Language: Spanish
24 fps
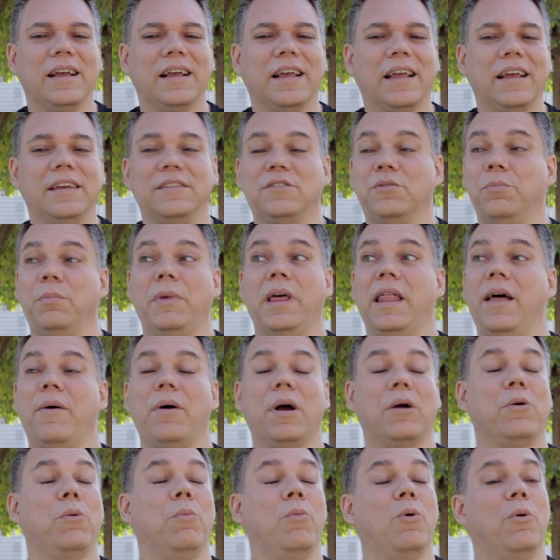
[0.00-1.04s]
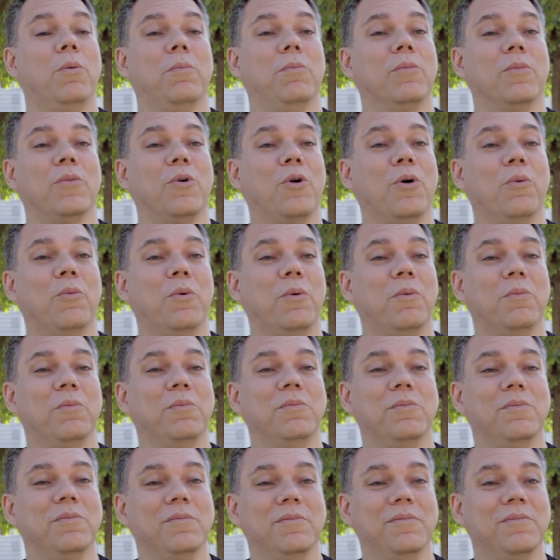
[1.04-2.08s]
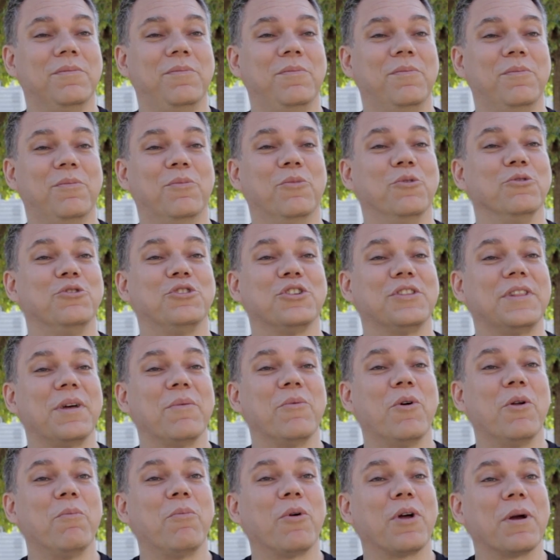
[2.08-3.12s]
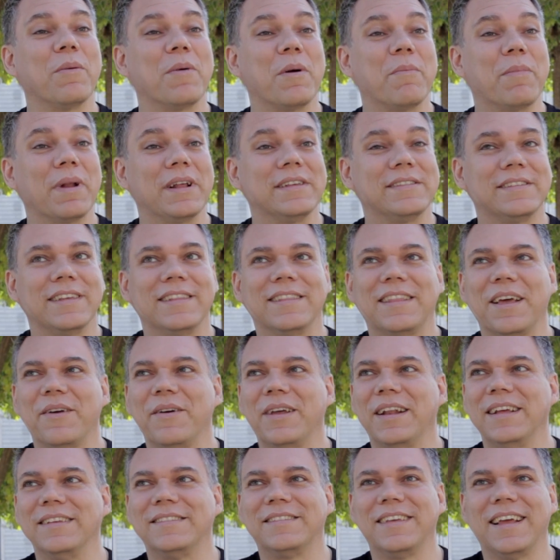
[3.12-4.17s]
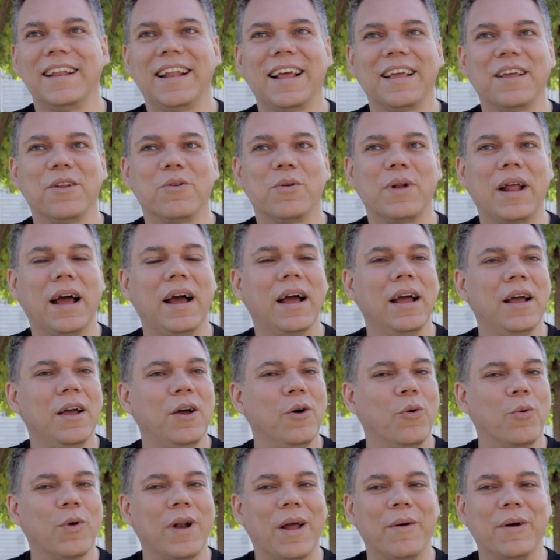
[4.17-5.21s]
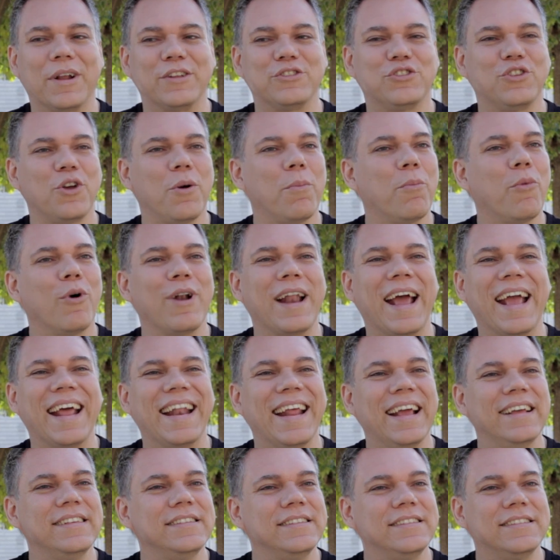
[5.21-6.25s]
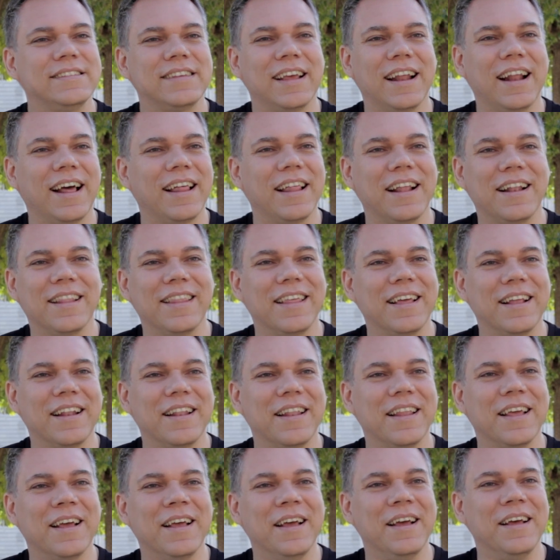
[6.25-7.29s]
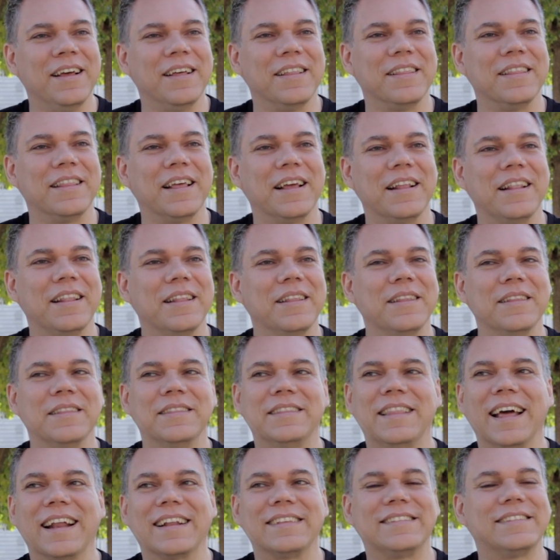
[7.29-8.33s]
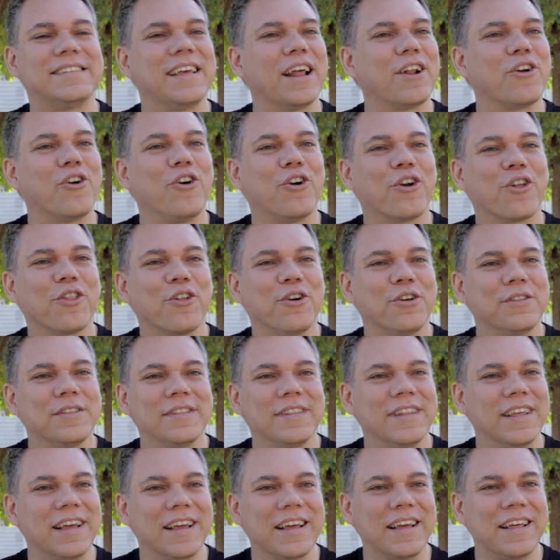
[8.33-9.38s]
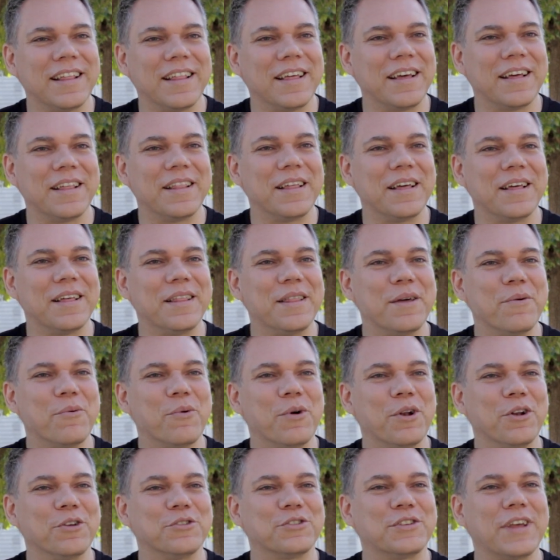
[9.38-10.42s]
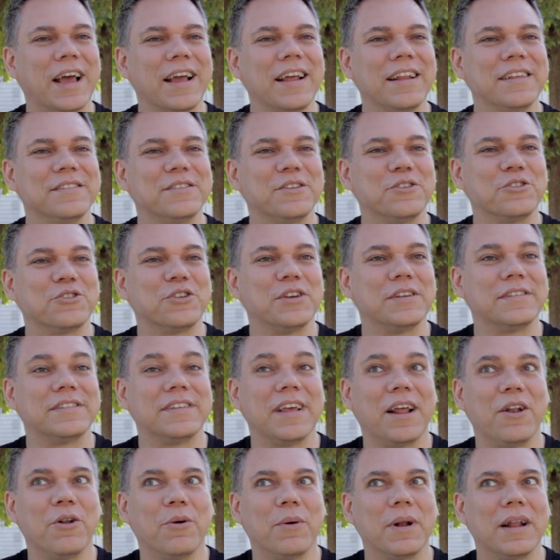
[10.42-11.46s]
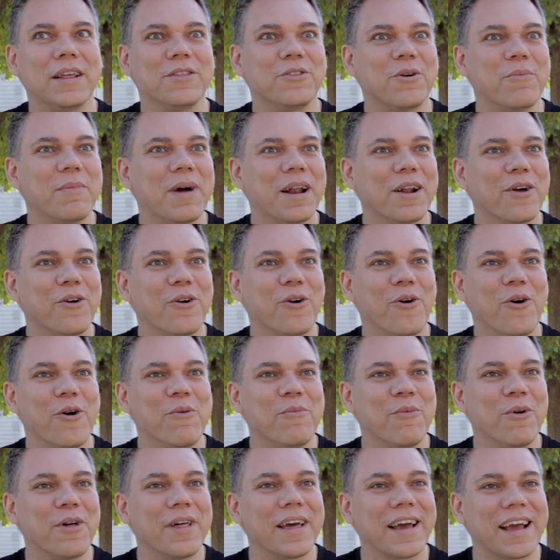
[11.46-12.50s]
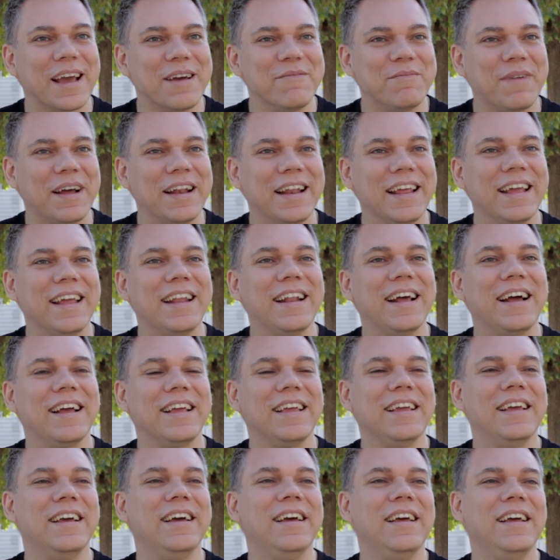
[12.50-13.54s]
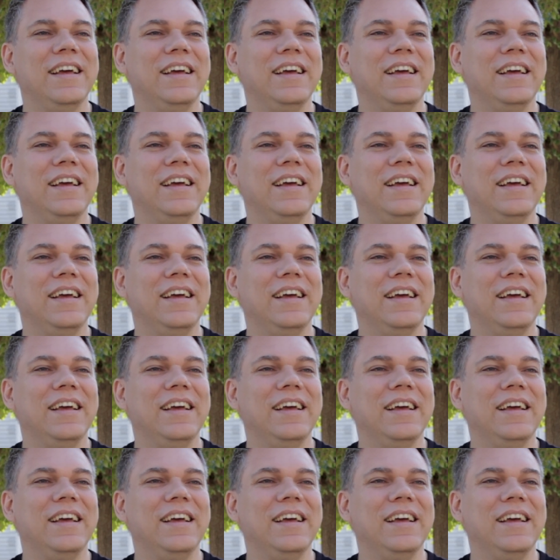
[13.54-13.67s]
que me daba como, como mucho temor porque me presenté ver escena y era una, una versión bonaerense, era del, tercer cordón de, Buenos Aires y yo decía, lo van a tomar cómo, de qué manera y,